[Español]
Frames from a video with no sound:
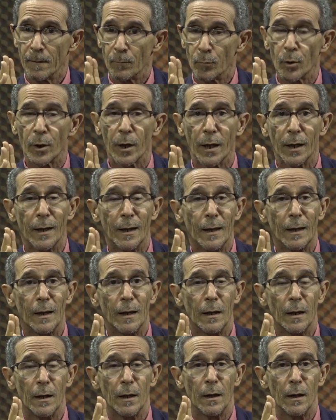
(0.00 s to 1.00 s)
Porque en
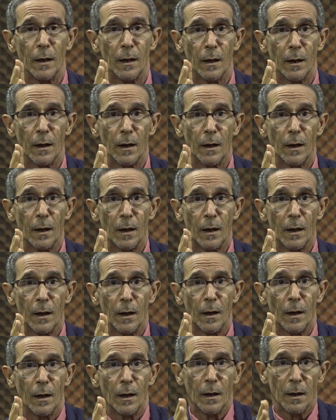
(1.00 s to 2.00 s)
eh,
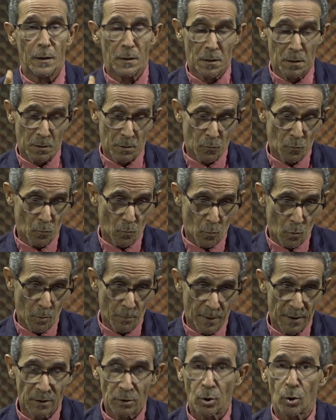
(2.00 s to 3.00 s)
el
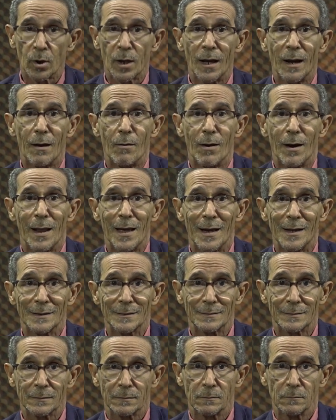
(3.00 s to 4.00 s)
momento que la
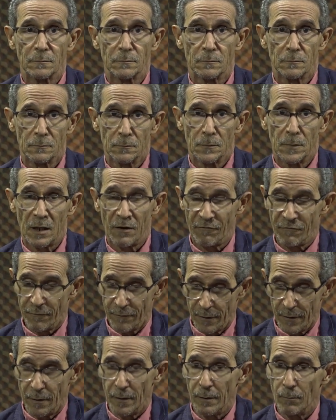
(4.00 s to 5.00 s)
Lavalaz,
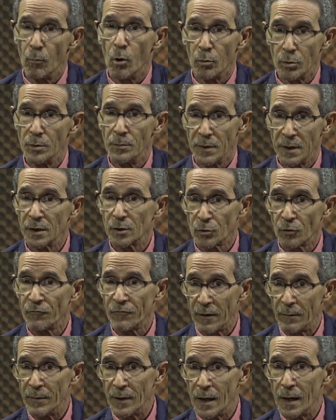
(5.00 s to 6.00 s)
el movimiento
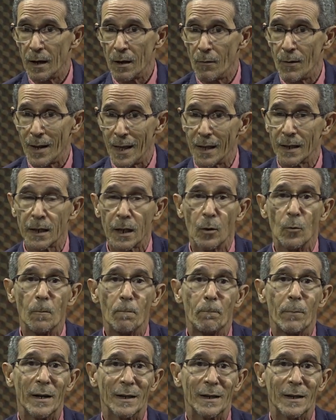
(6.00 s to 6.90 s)
Familia la Lavalaz, que es un